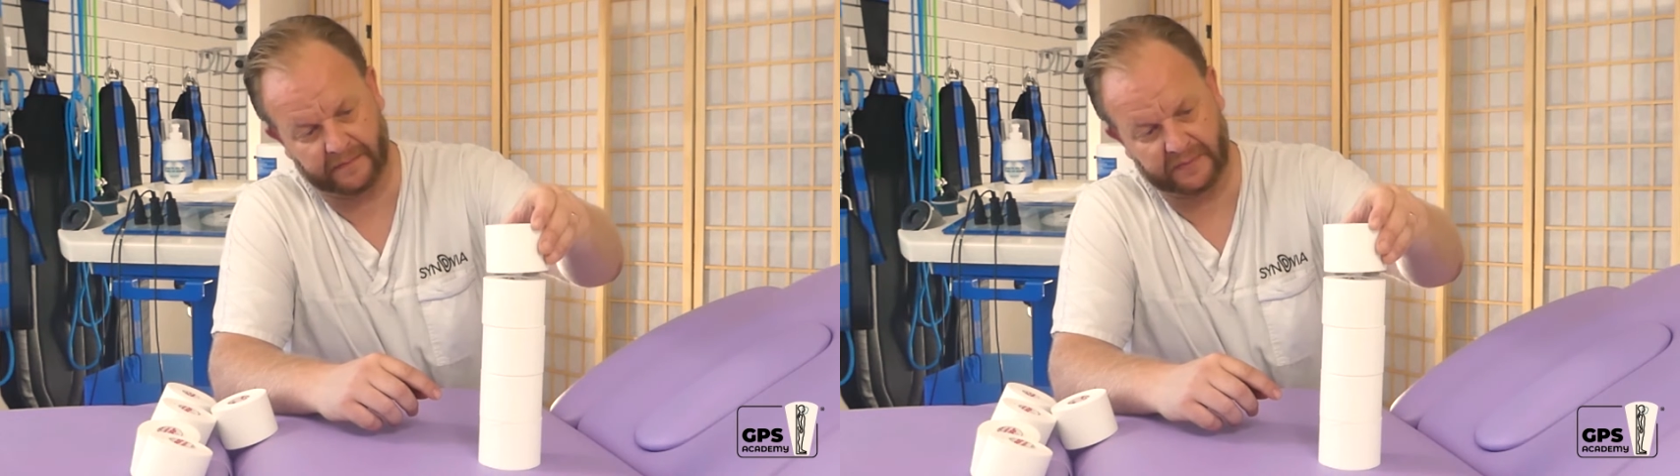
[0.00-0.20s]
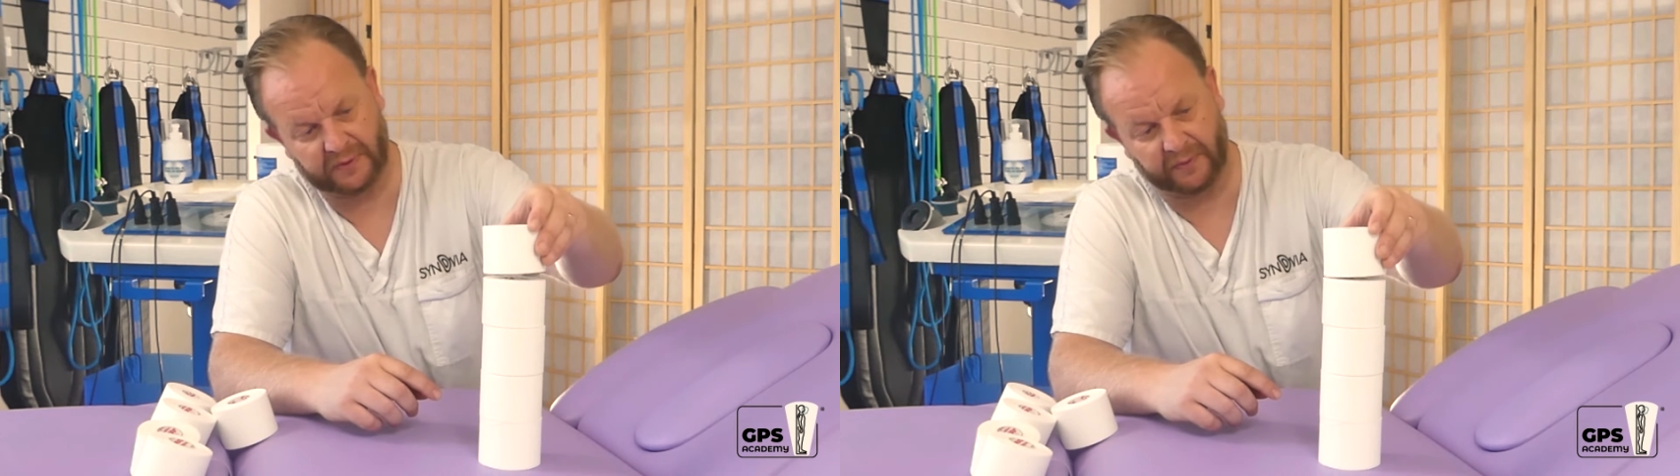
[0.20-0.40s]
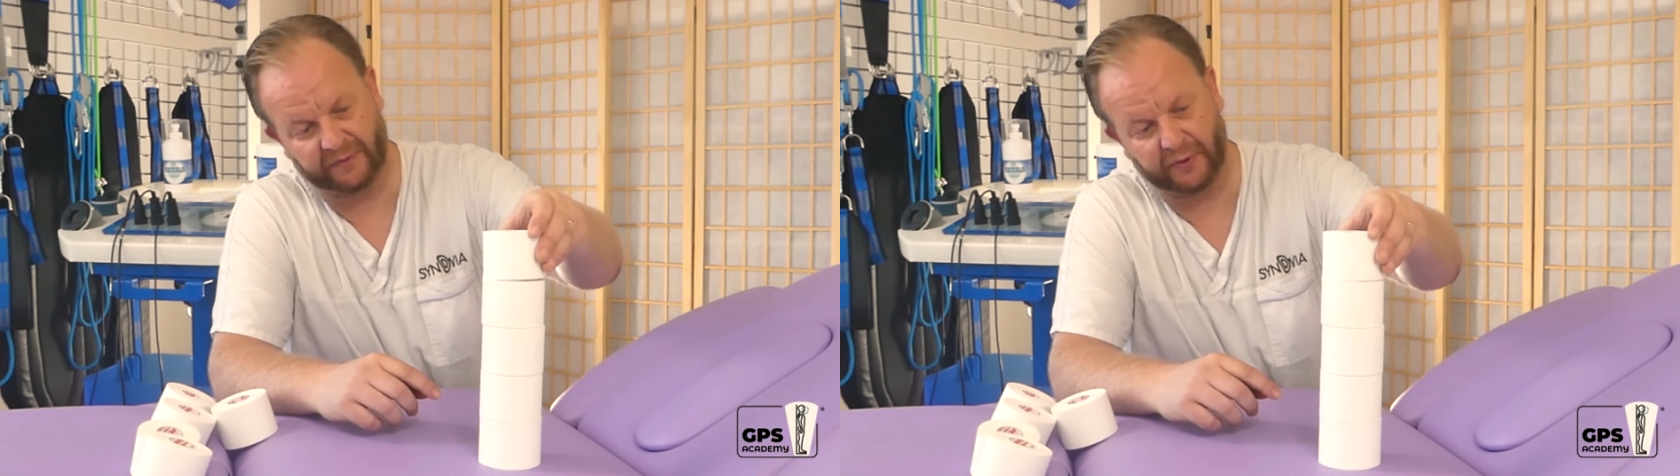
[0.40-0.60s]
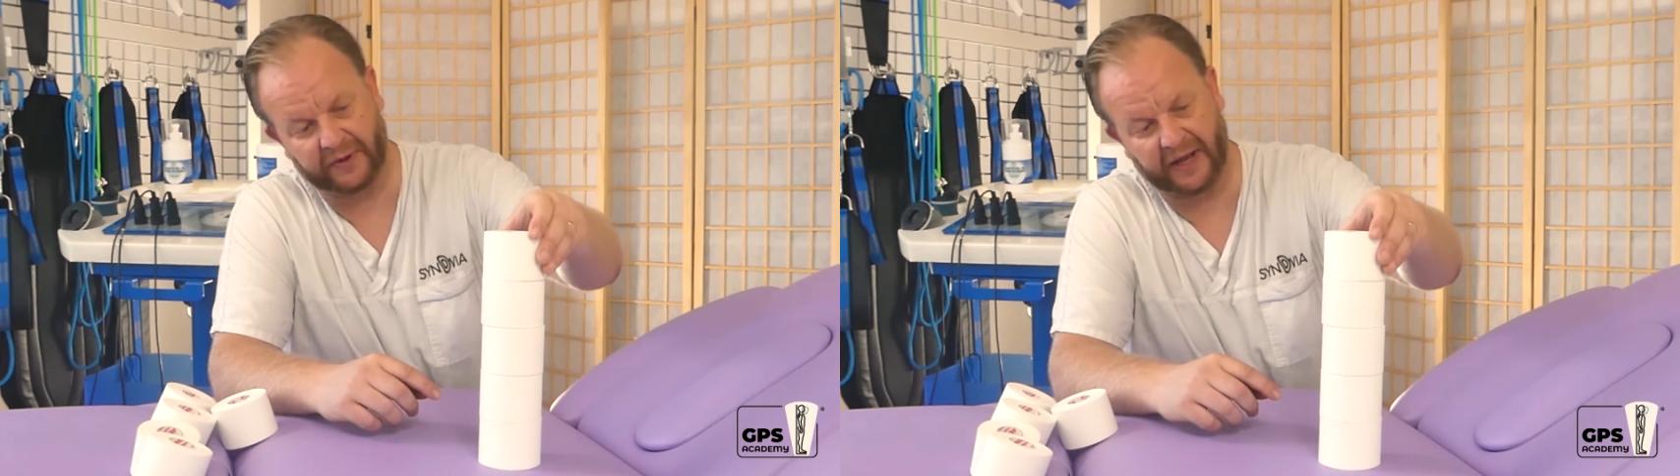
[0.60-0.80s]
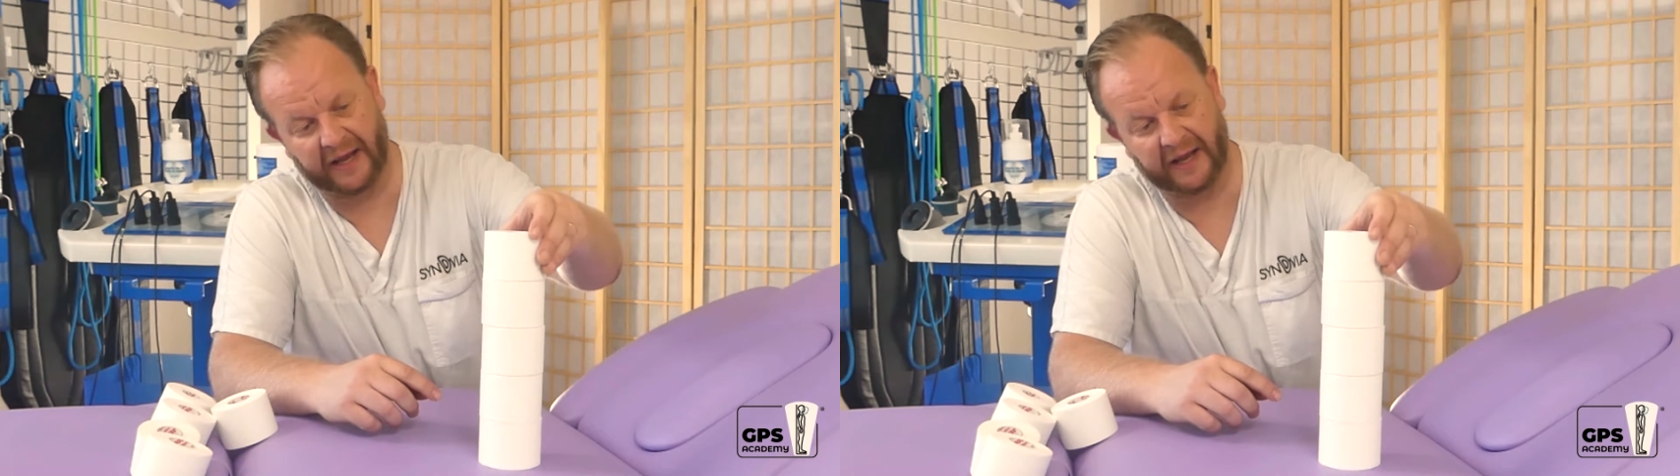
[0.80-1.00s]
Così abbiamo
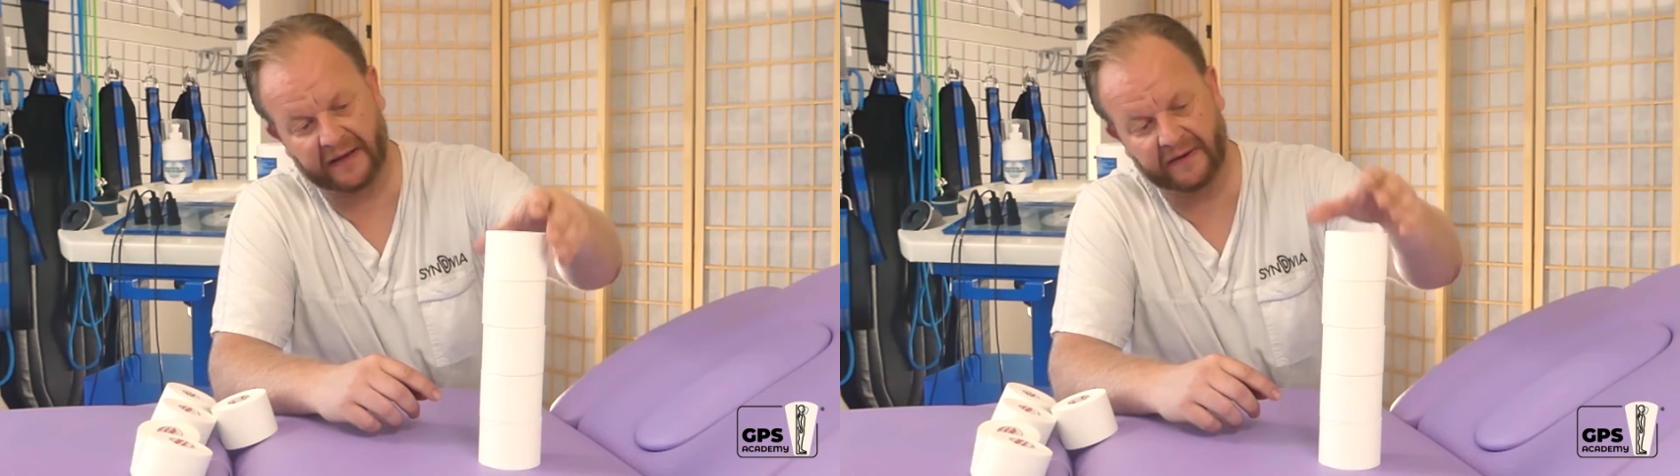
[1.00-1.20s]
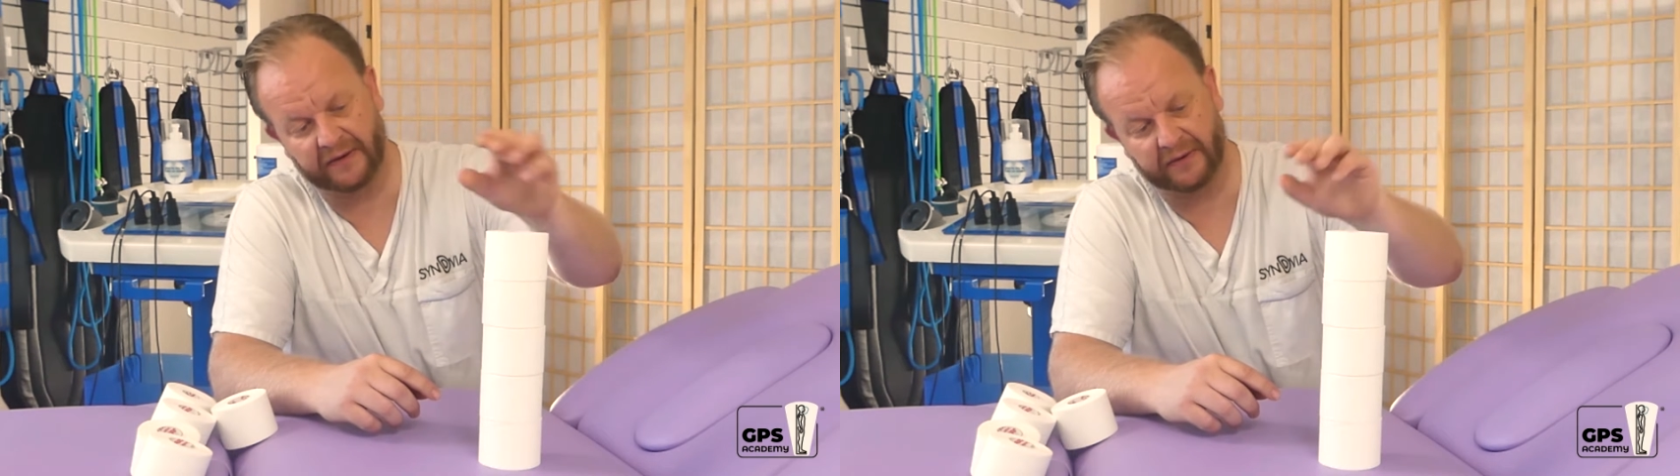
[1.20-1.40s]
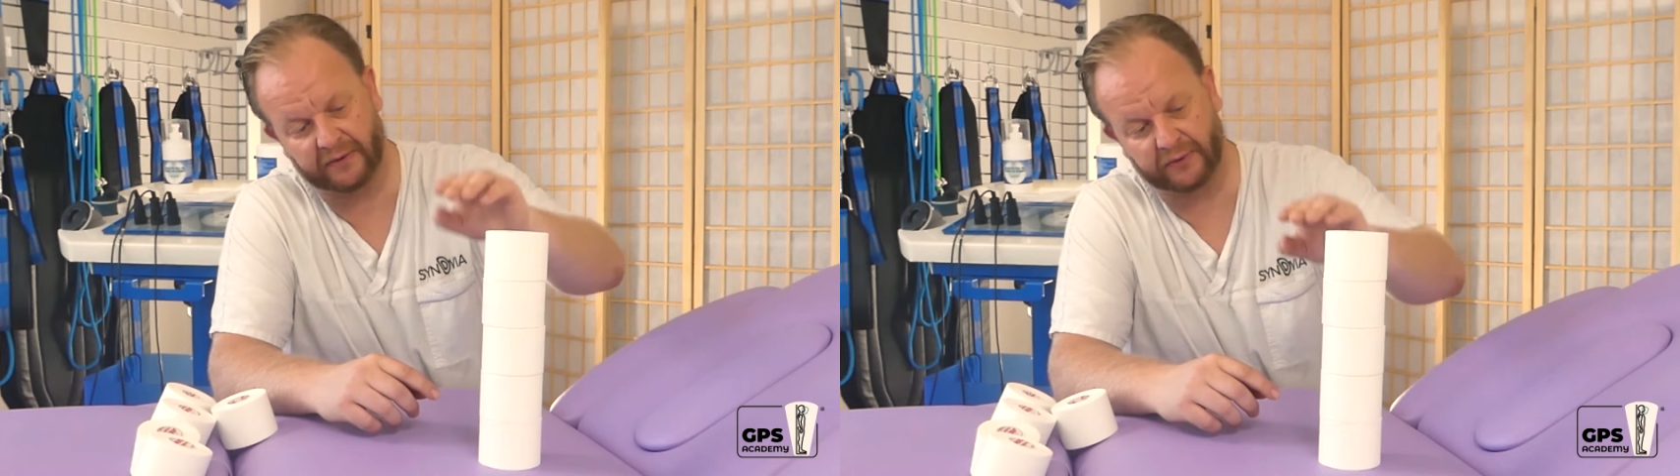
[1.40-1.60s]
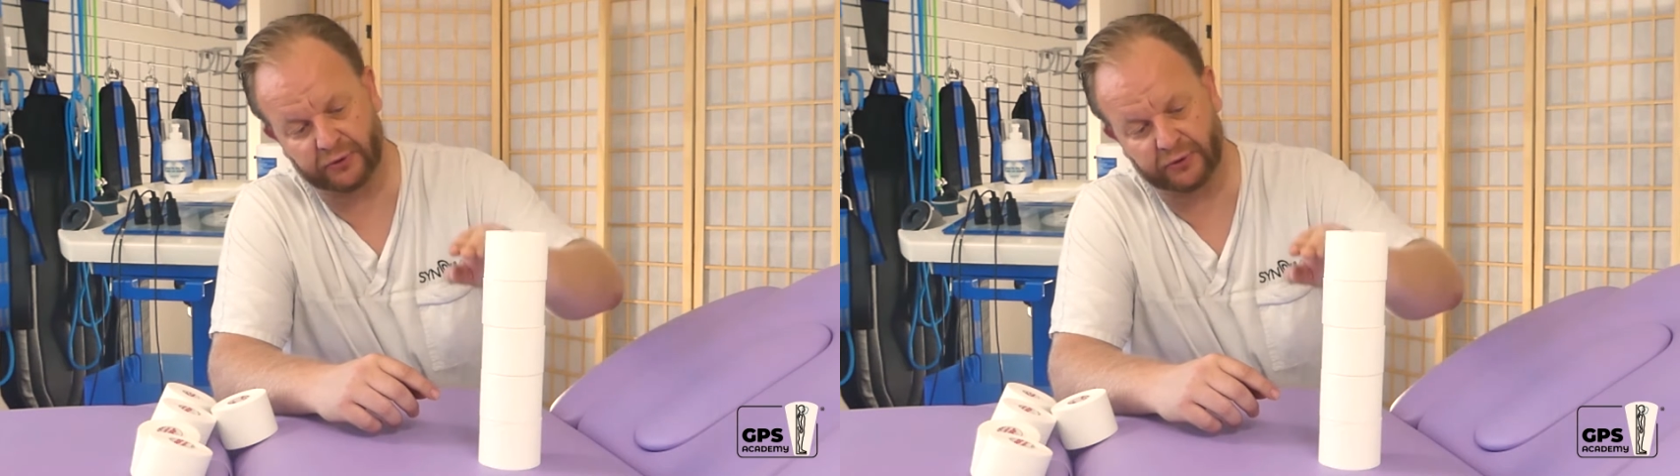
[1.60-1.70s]
la testa,